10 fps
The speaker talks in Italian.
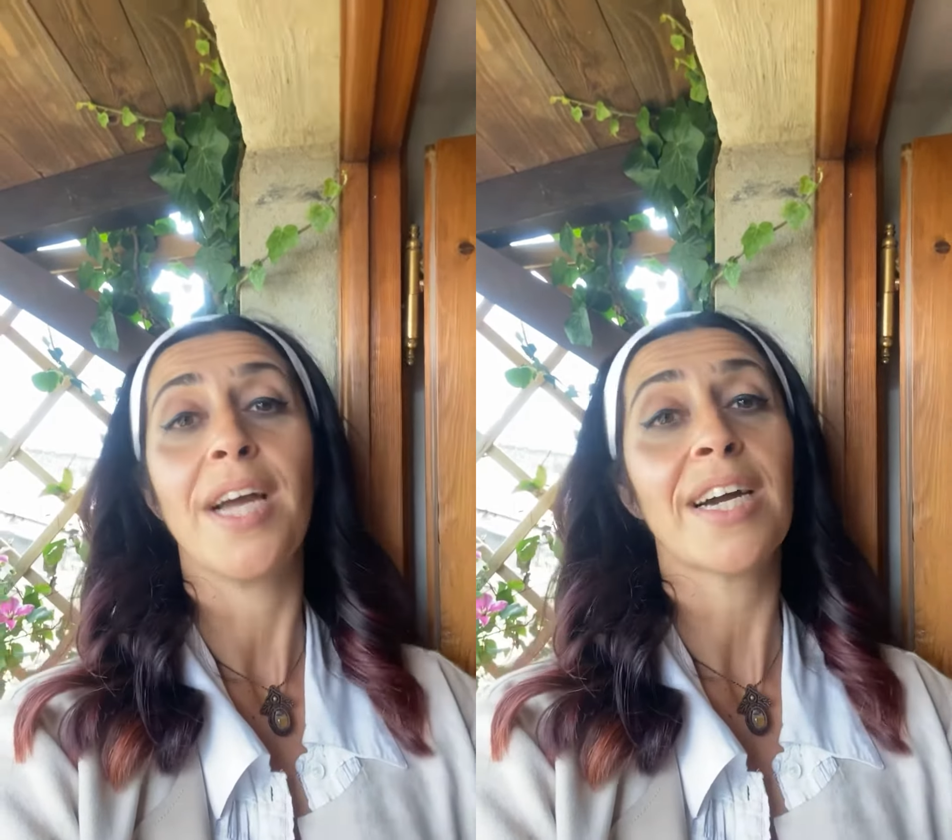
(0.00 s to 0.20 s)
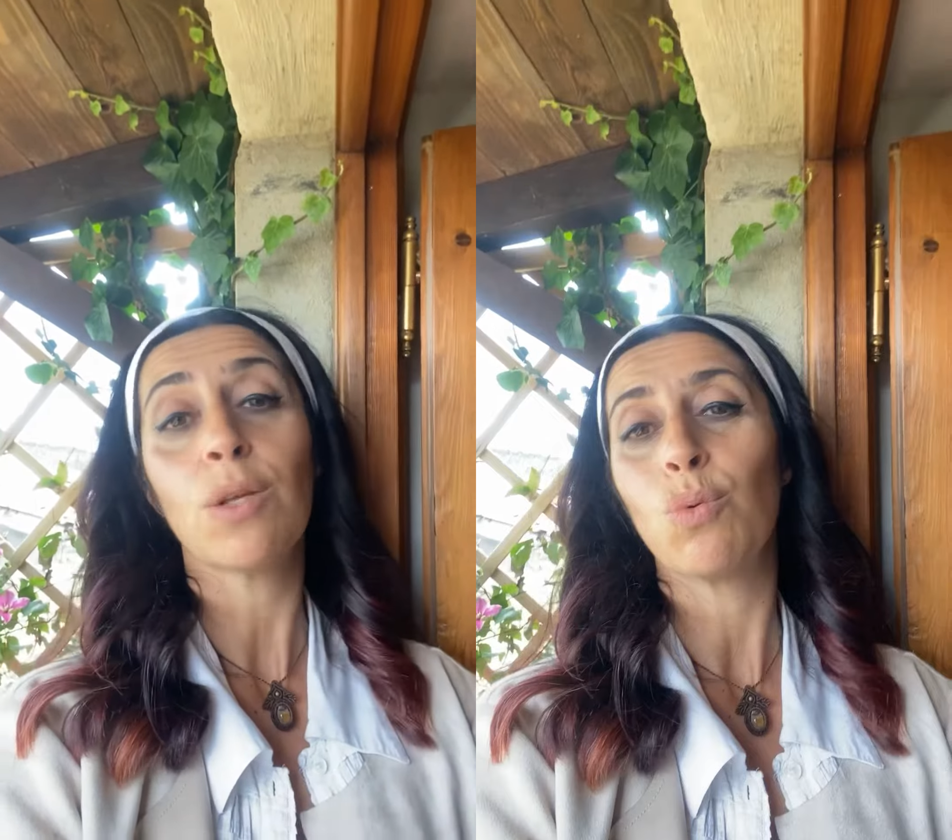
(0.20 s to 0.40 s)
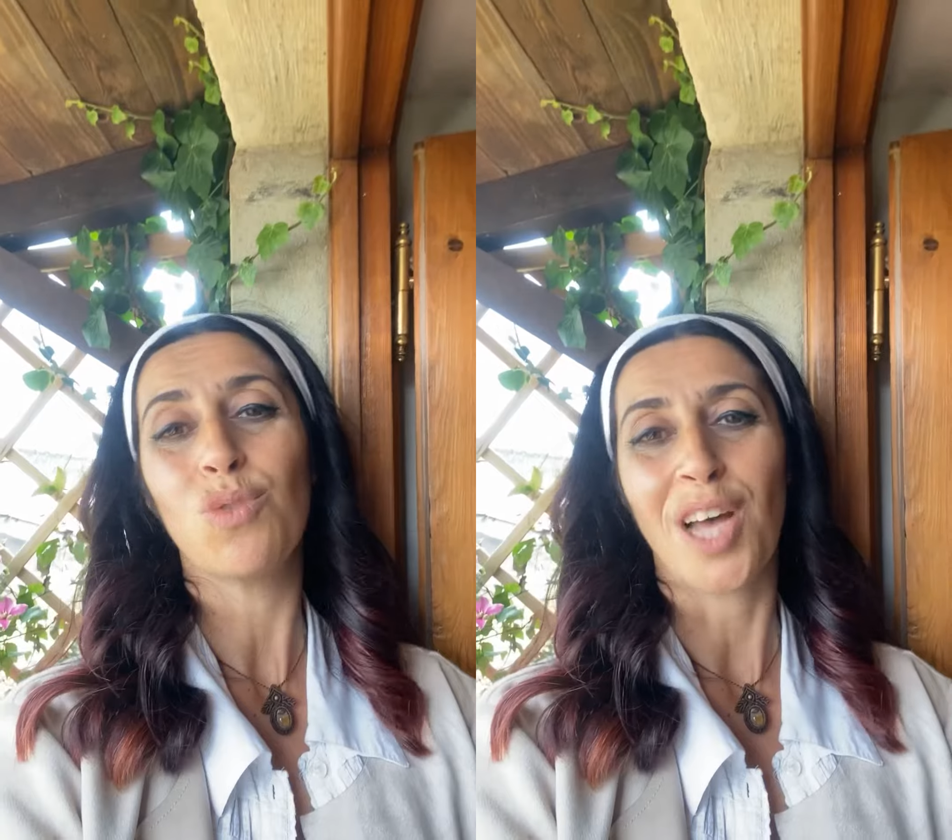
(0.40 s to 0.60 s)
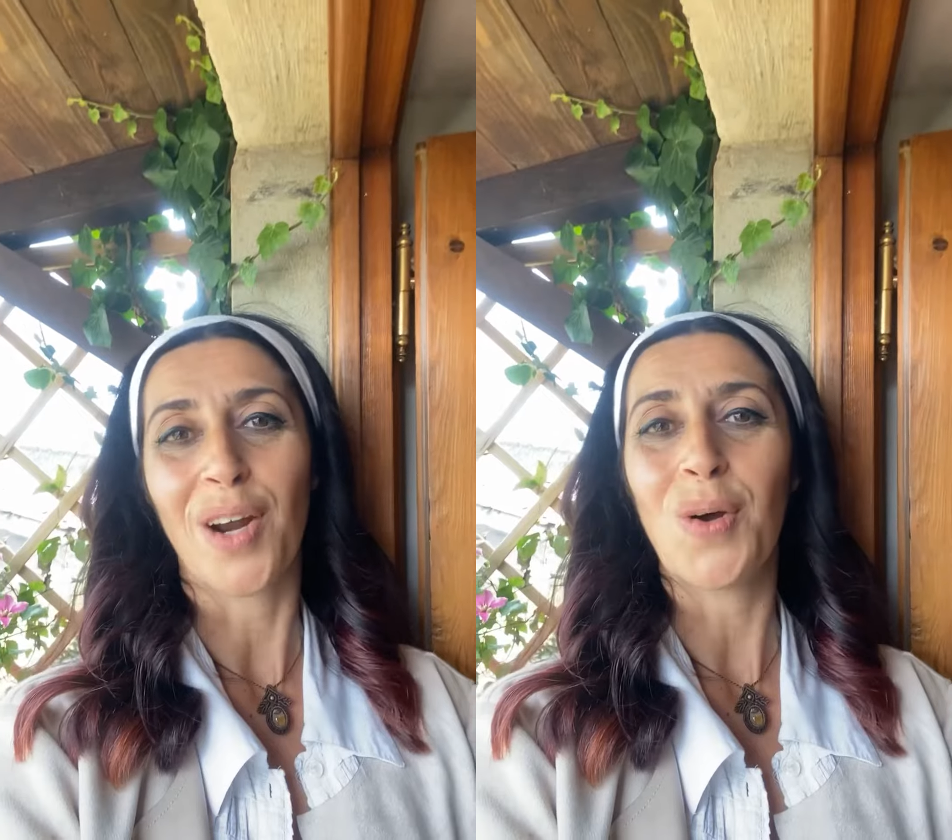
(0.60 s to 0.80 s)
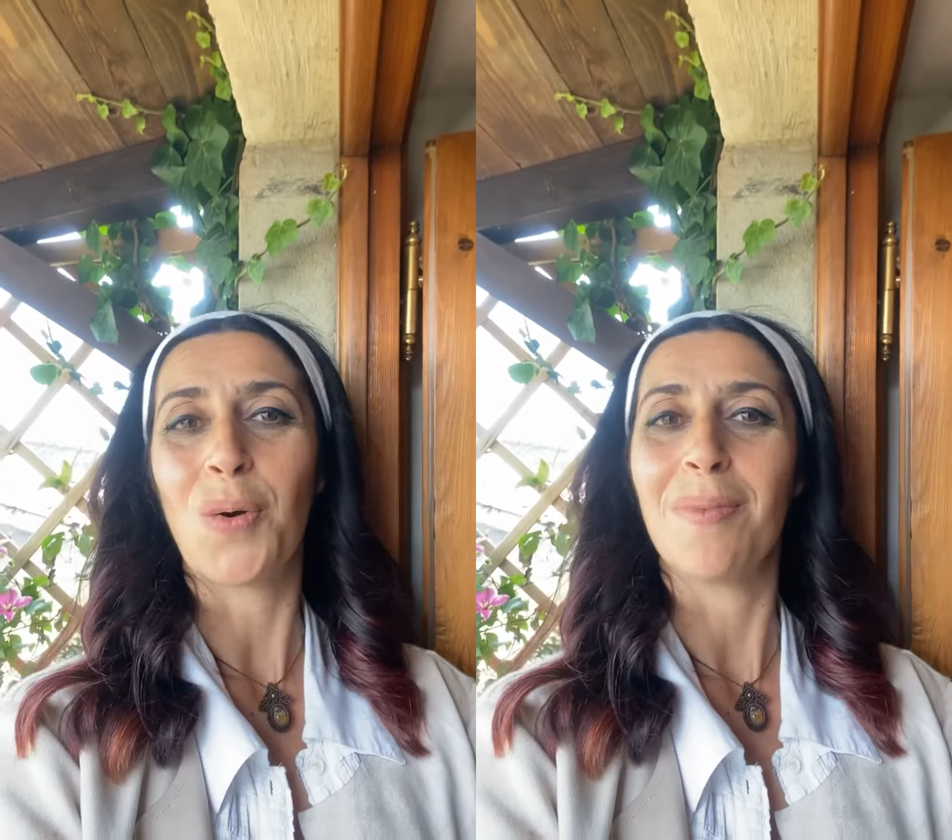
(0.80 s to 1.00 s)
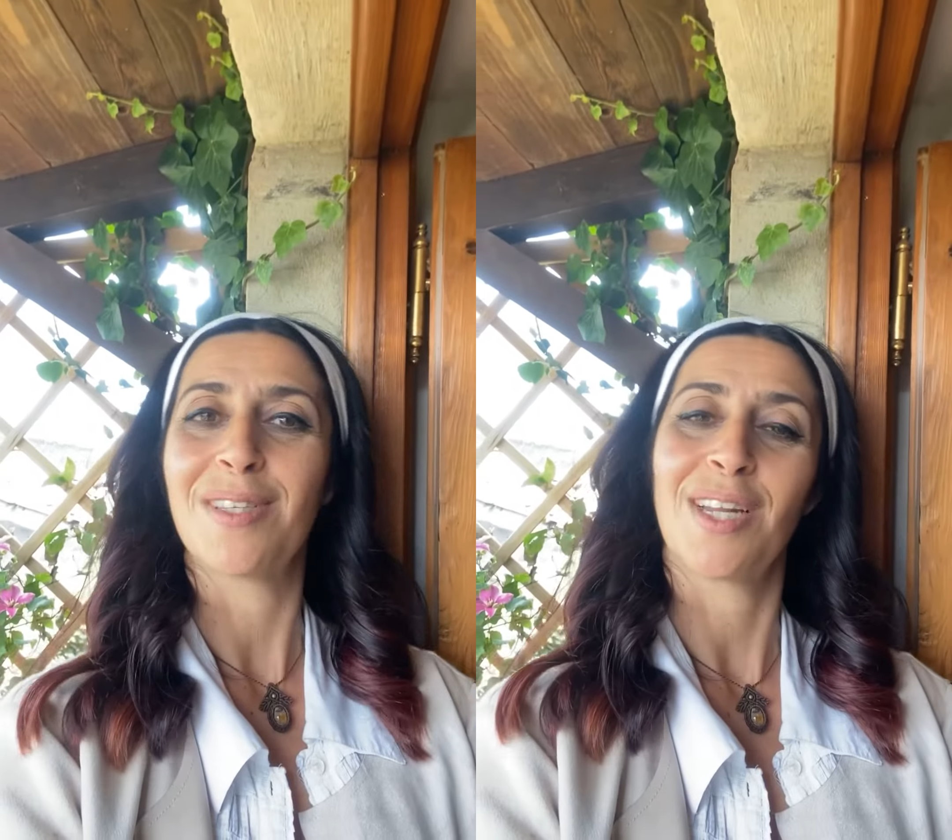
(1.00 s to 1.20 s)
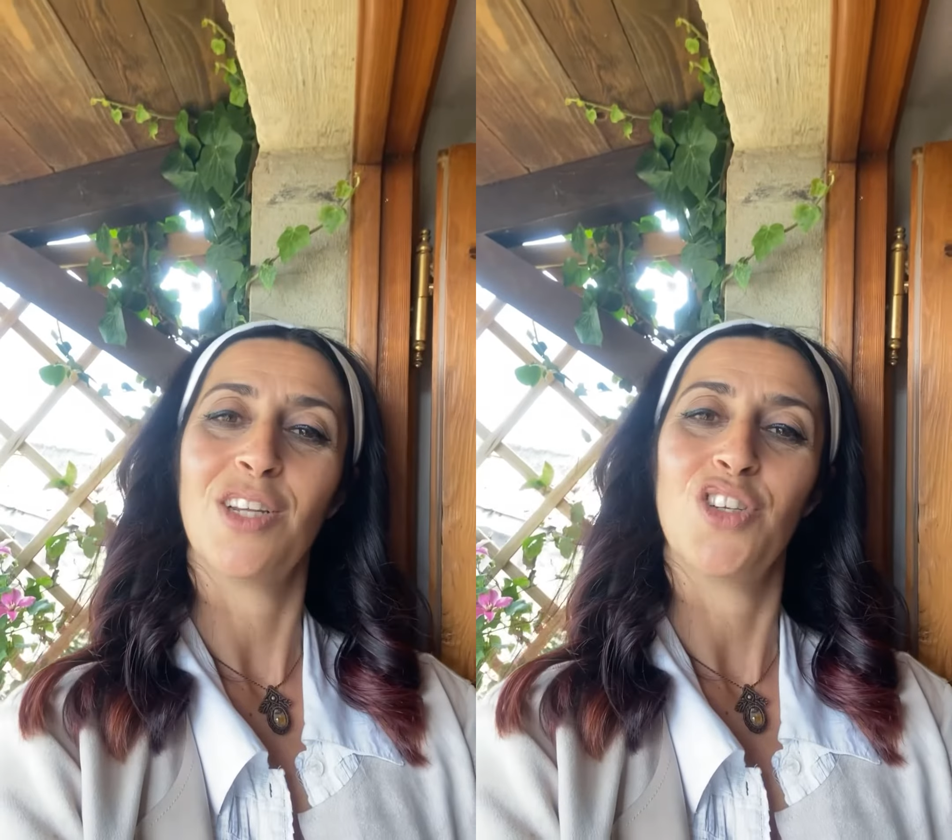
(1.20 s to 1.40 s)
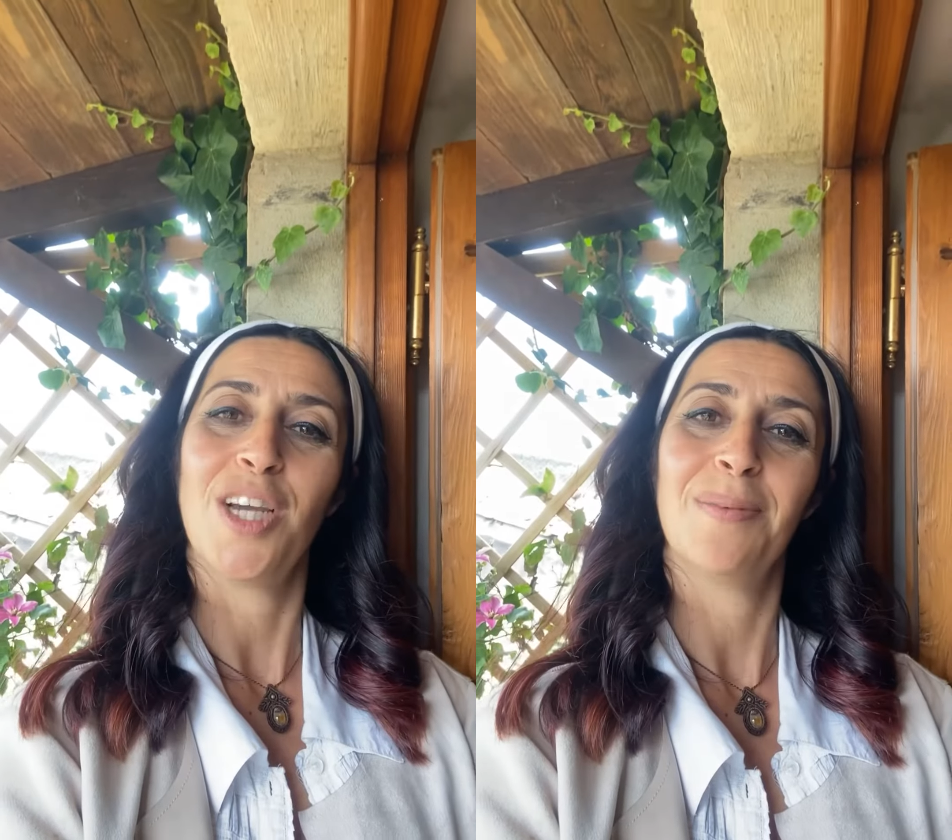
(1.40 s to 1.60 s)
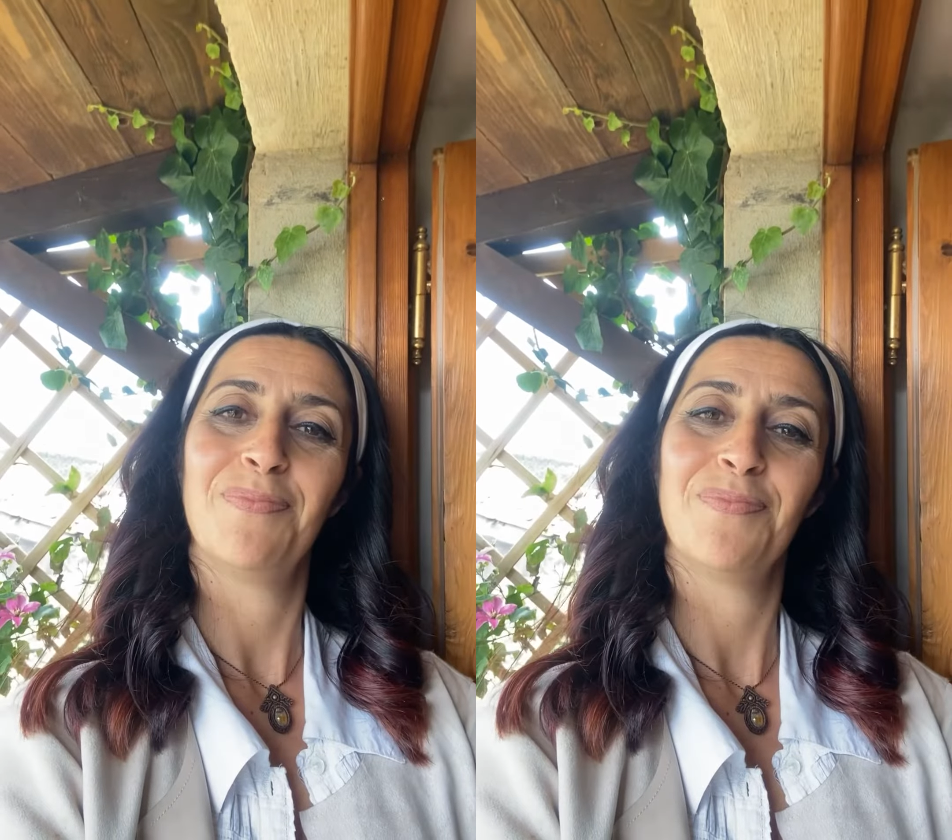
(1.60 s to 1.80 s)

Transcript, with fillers: anche tu usarlo come strategia.